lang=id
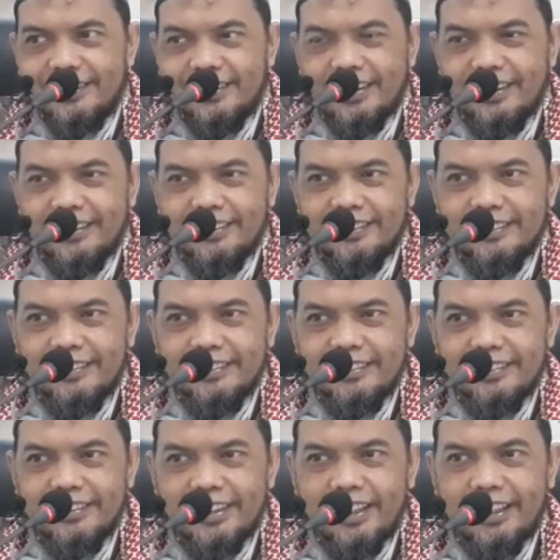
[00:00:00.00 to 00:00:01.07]
Ya.
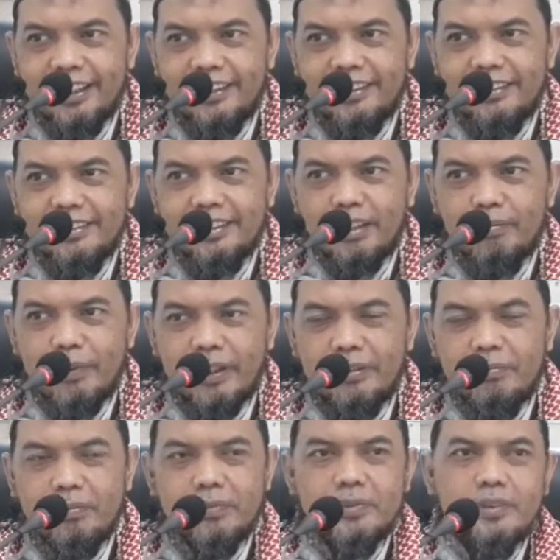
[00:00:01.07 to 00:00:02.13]
Jadi sampai